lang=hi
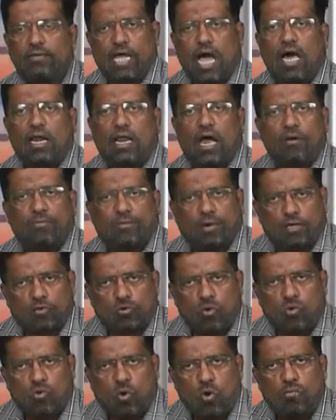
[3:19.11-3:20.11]
ग्यारह
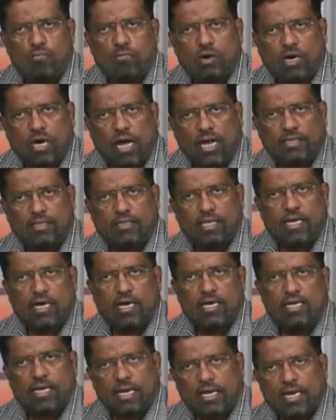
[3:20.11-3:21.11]
अपराधों को उम्र कैद दी
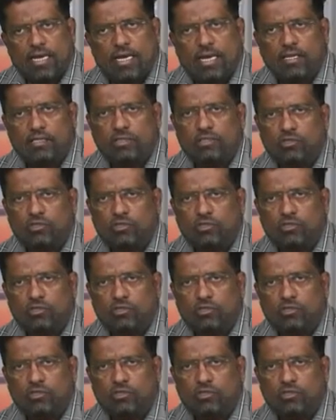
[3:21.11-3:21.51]
गई यकीन